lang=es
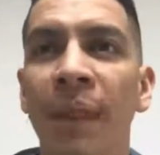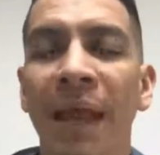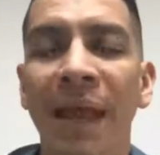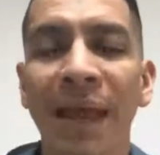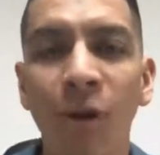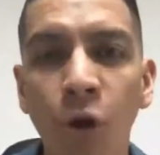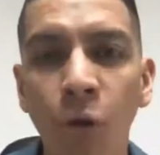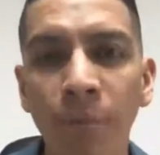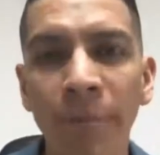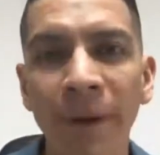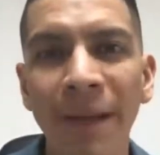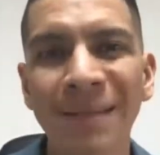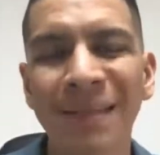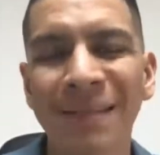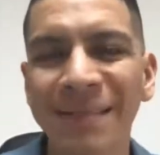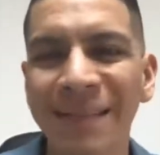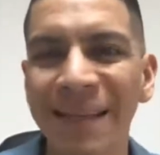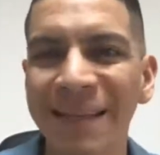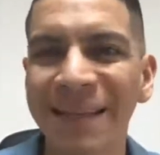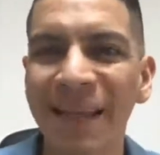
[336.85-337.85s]
el hombre
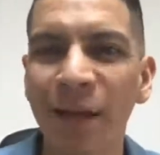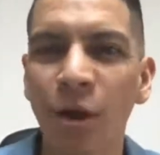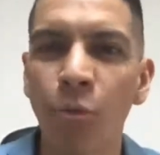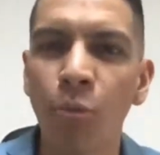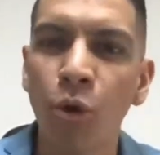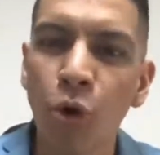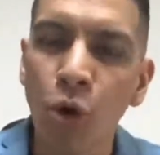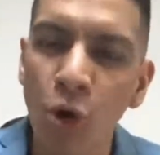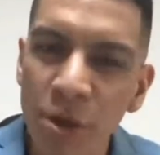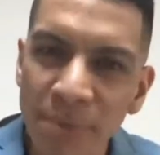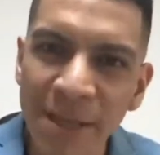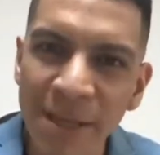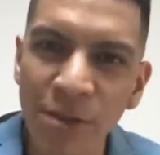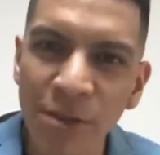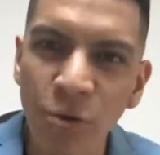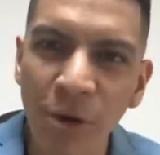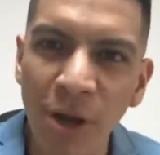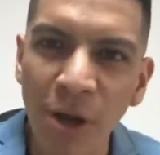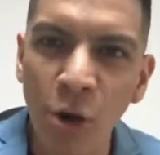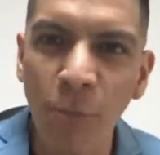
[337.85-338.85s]
se siente como
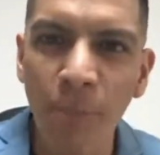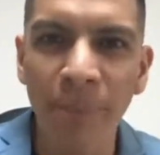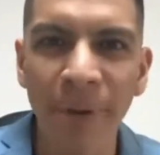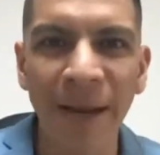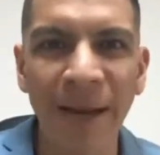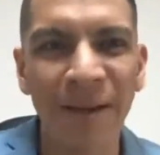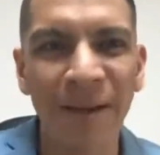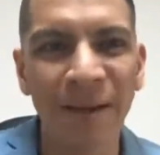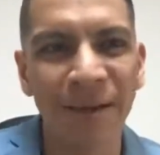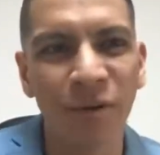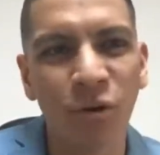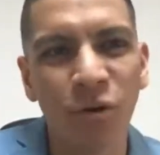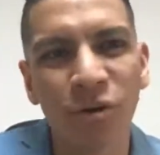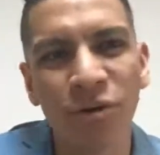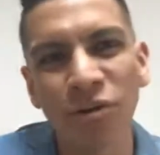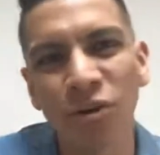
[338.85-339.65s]
cohibido, el hombre no,